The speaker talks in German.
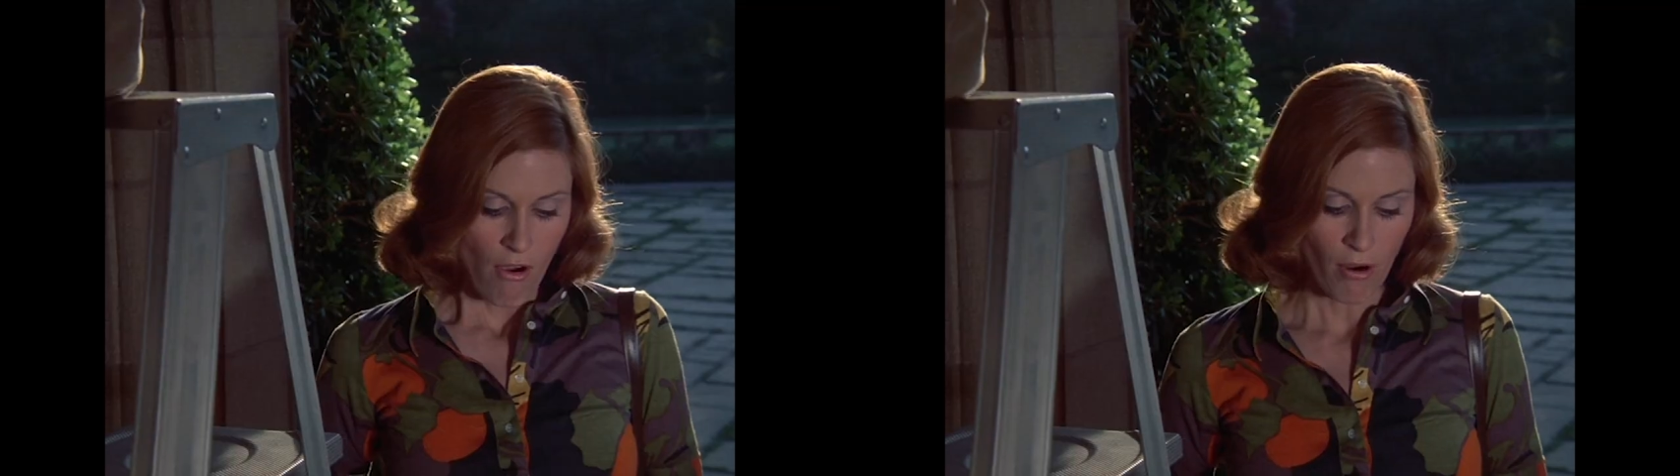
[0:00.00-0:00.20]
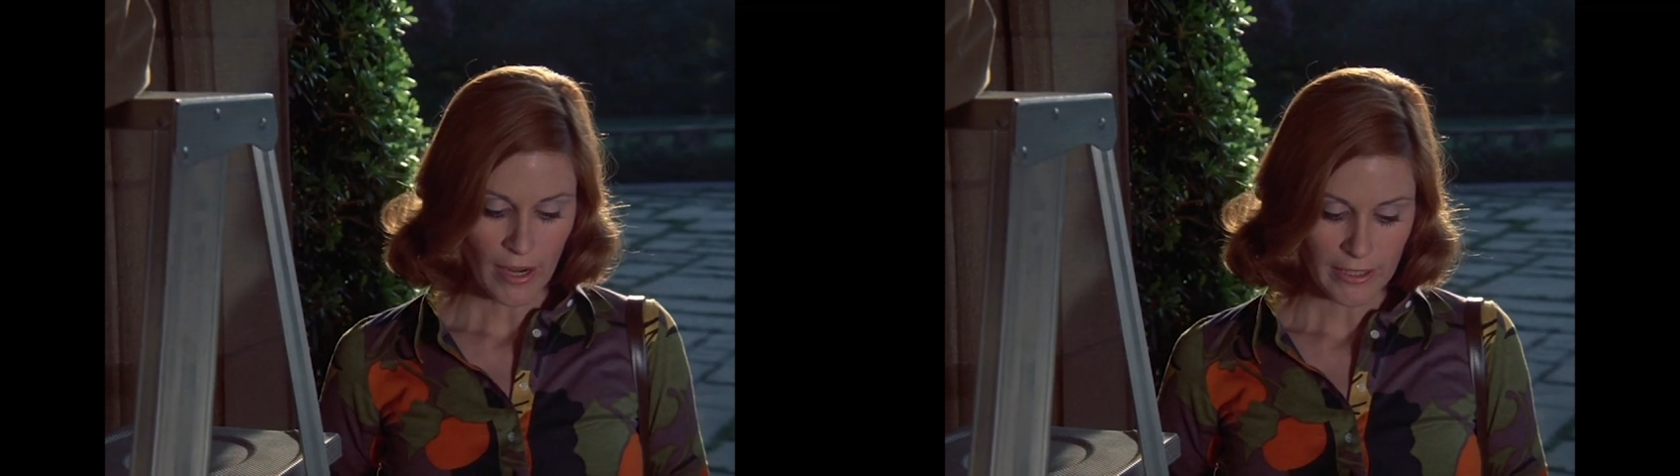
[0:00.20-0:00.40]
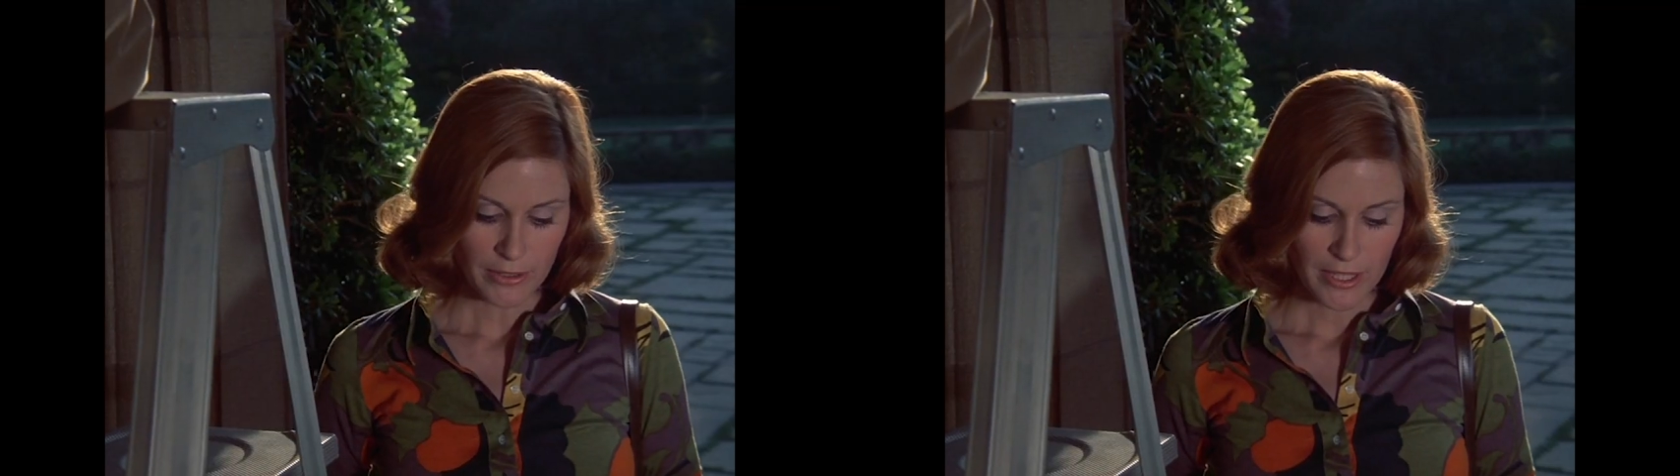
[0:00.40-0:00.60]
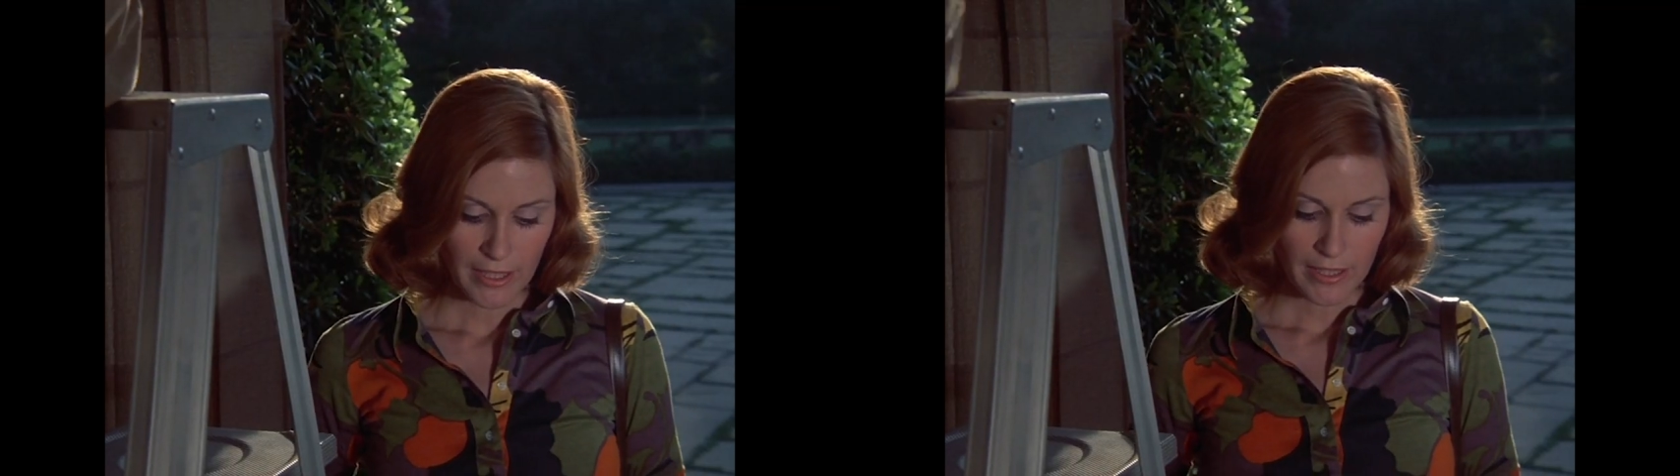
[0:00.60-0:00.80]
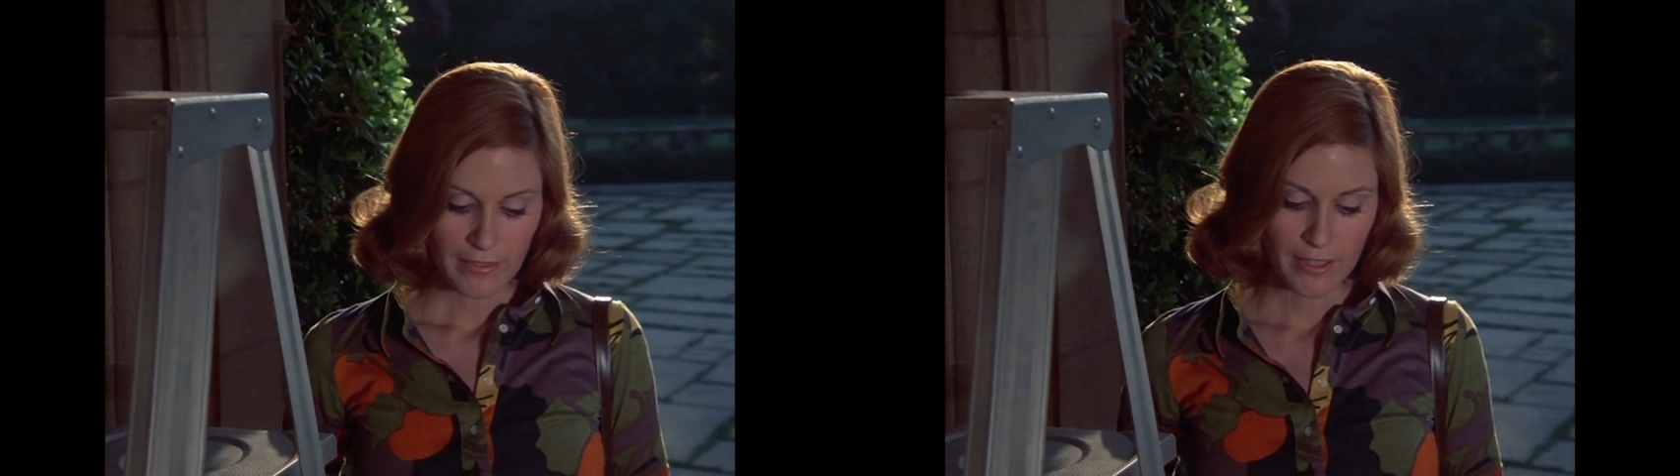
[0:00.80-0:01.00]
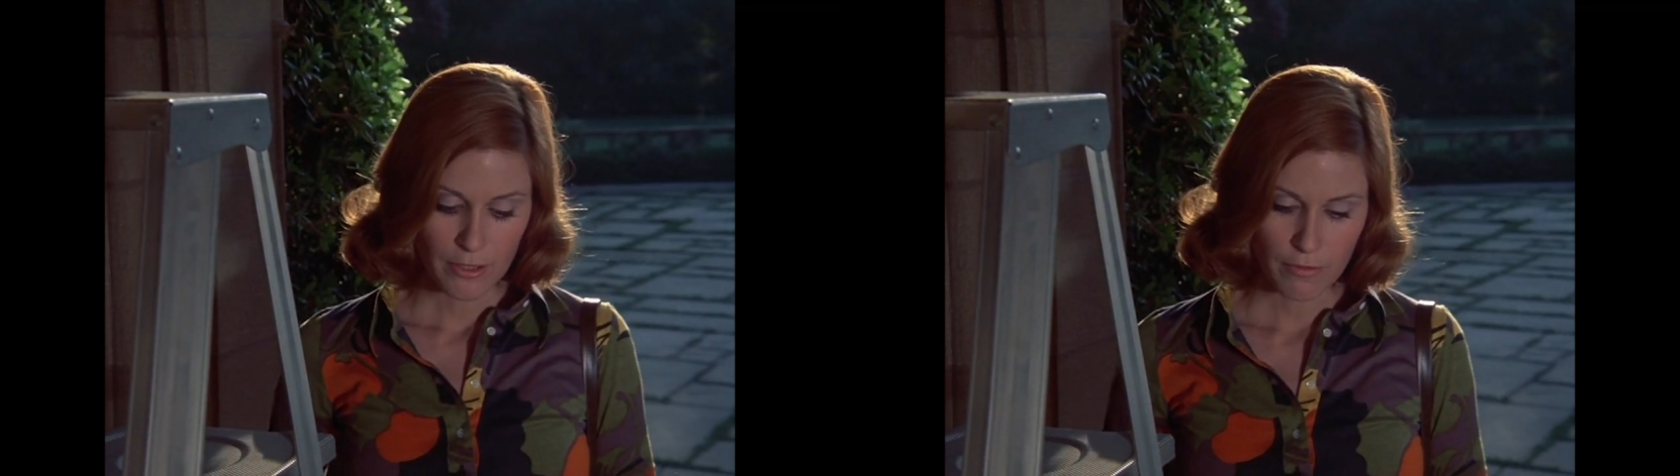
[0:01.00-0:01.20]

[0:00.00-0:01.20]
Tja, Inspektor, auch meine